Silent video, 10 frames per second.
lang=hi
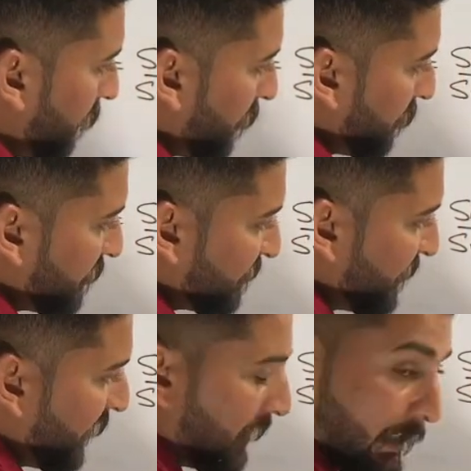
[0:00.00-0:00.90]
अपने पास सी
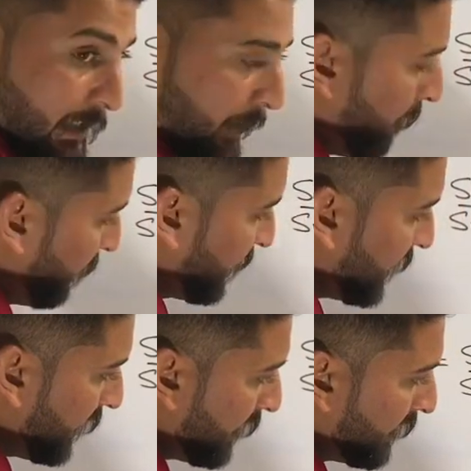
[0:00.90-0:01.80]
एंगल है
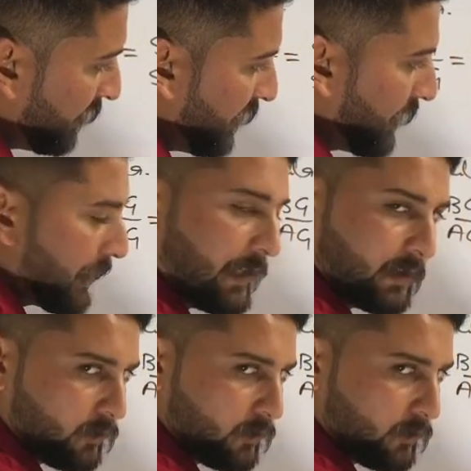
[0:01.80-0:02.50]
ये थीटा है